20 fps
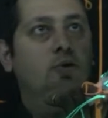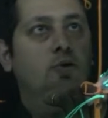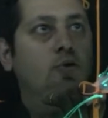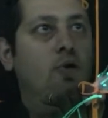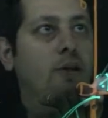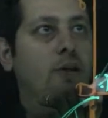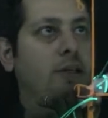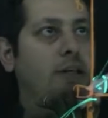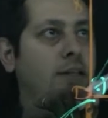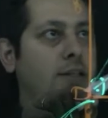
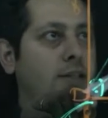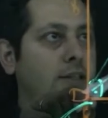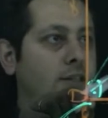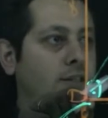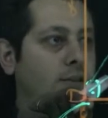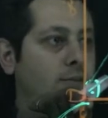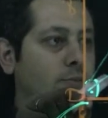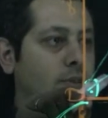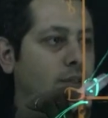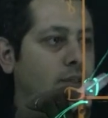Şöyle
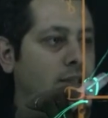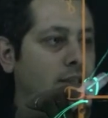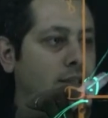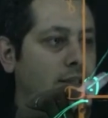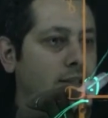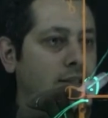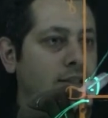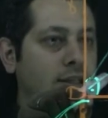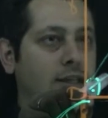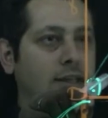getirdiğimde
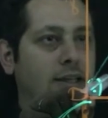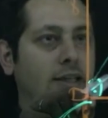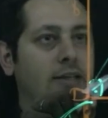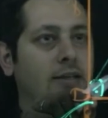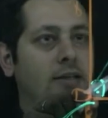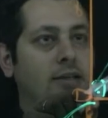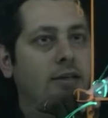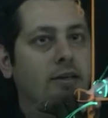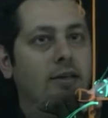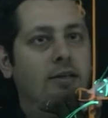taradığı
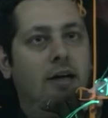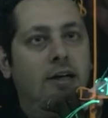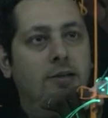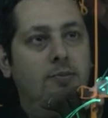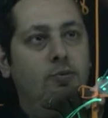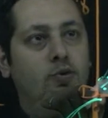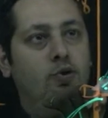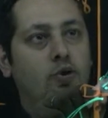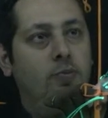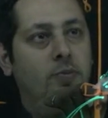alan
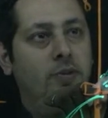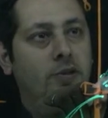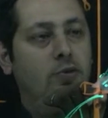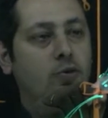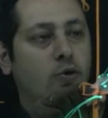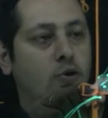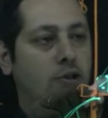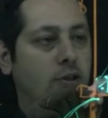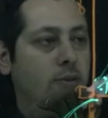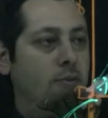64 binin
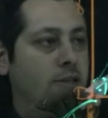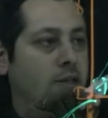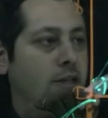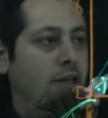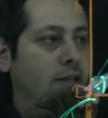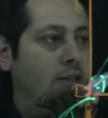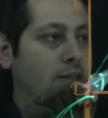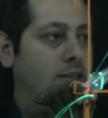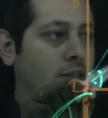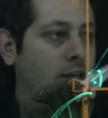dörtte biri
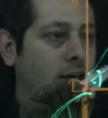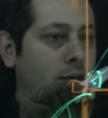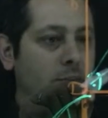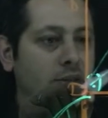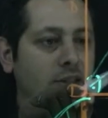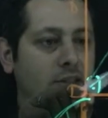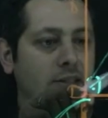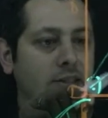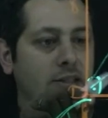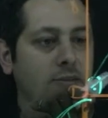geldi. Devam
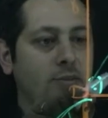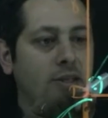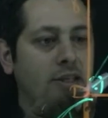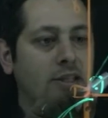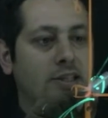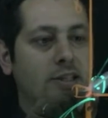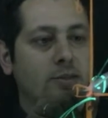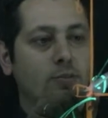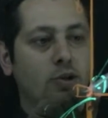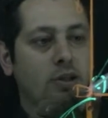ettirdiğimde
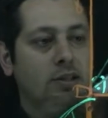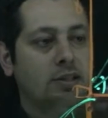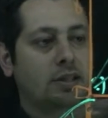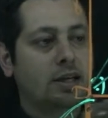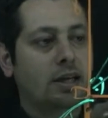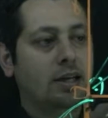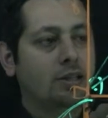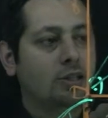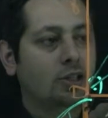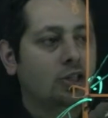ikisi buraya
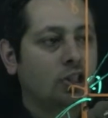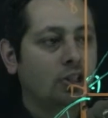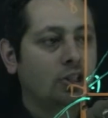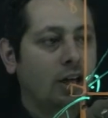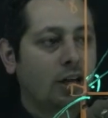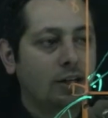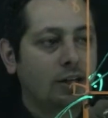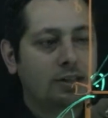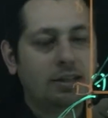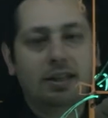tıkandığı için
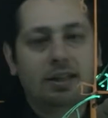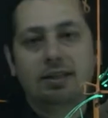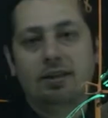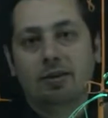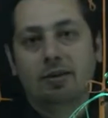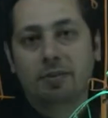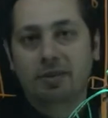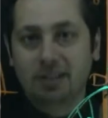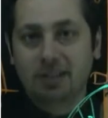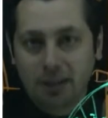6 ile
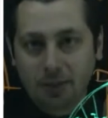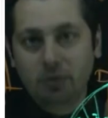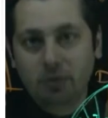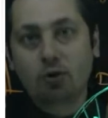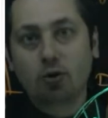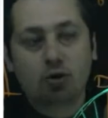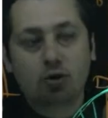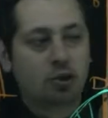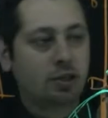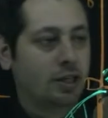devam etti. Demin
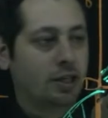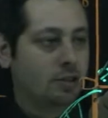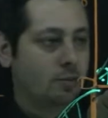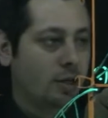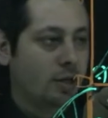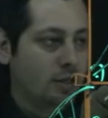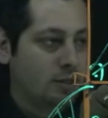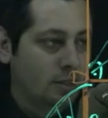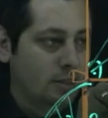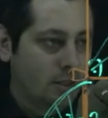gösterdim.
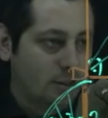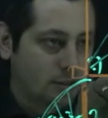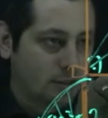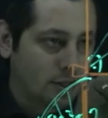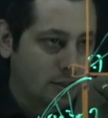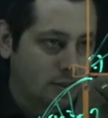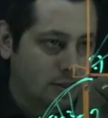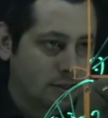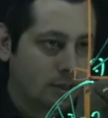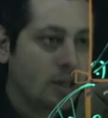6, 6,
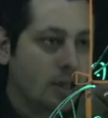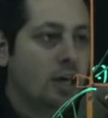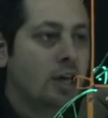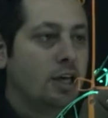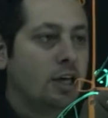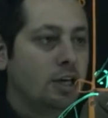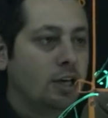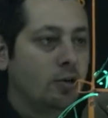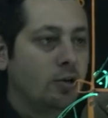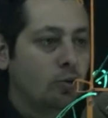6.
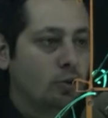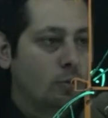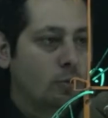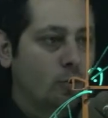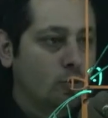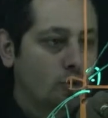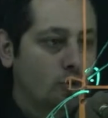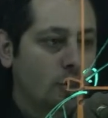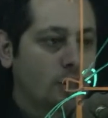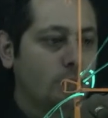İyi, o zaman
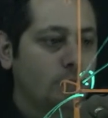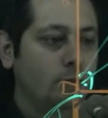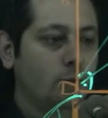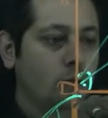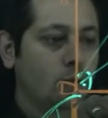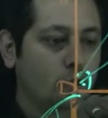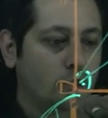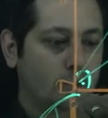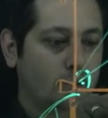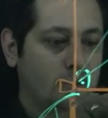36 bin
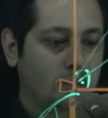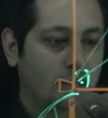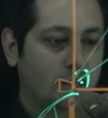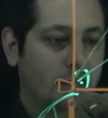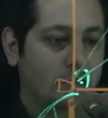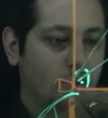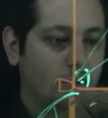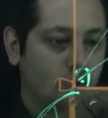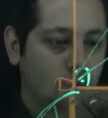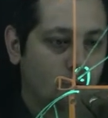dörtte biri
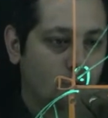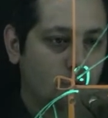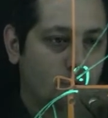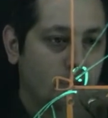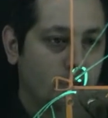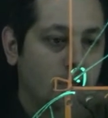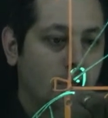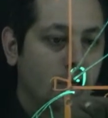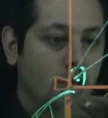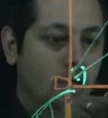geldi 9 pi.